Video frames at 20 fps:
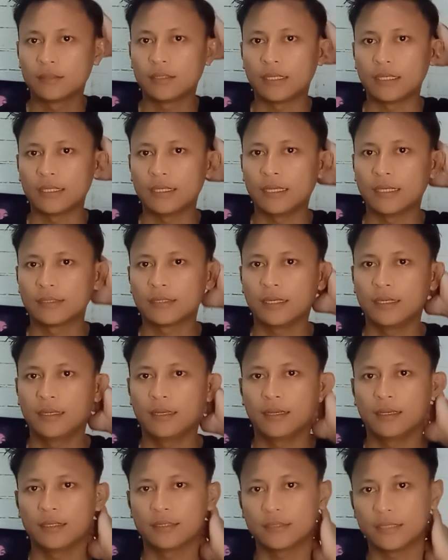trik yang
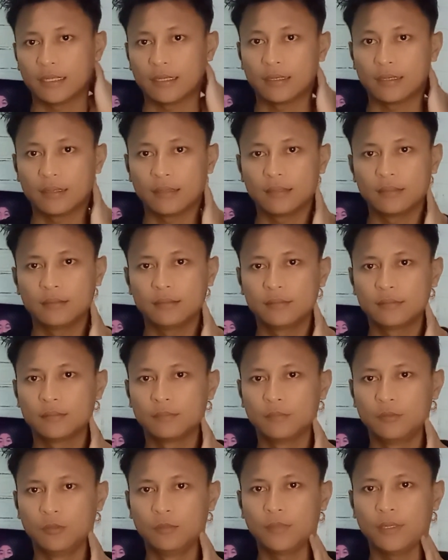saya share
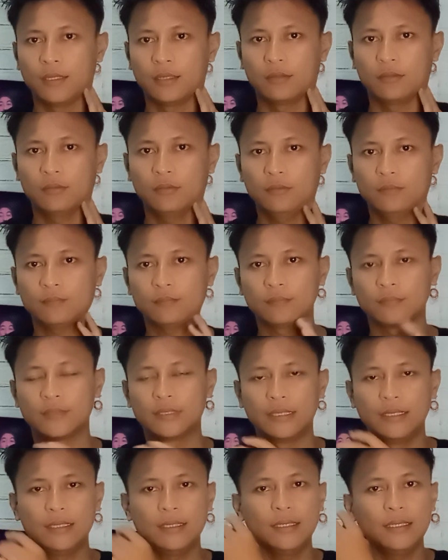sebelumnya itu
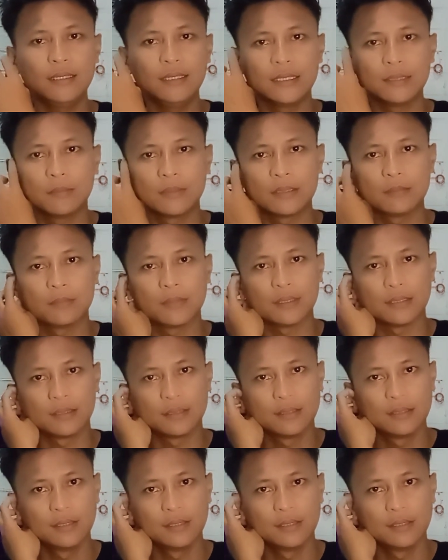jadi gini teman-teman